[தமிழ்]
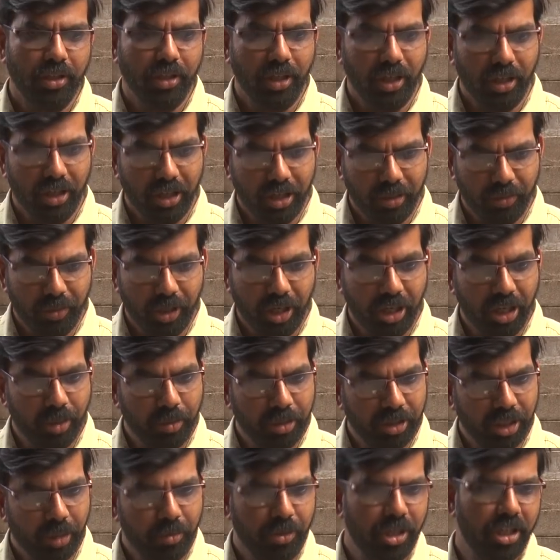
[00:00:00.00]
எல்லாருமே
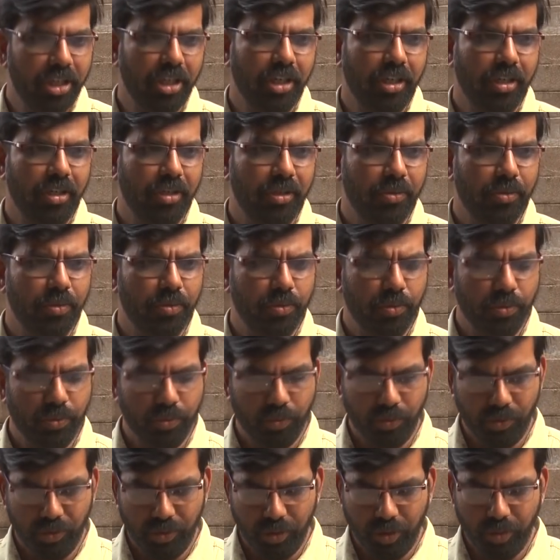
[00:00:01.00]
எல்லாருமே தமிழர்கள்
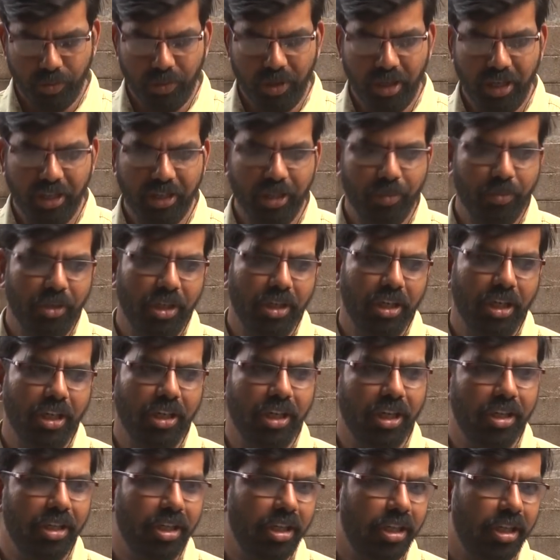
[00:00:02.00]
சுத்தமான
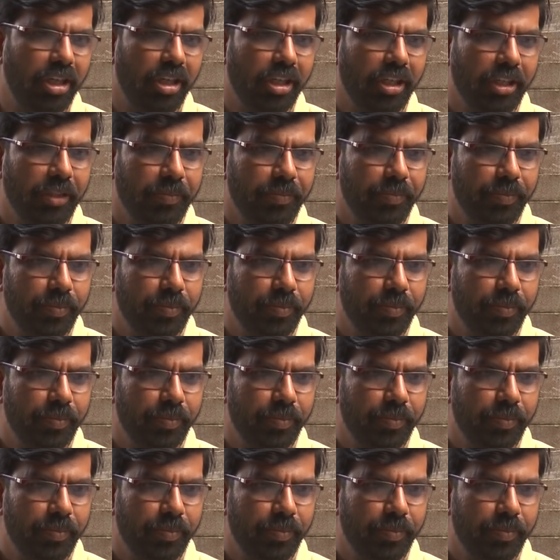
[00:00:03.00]
தமிழர்கள் இறந்துருக்காங்க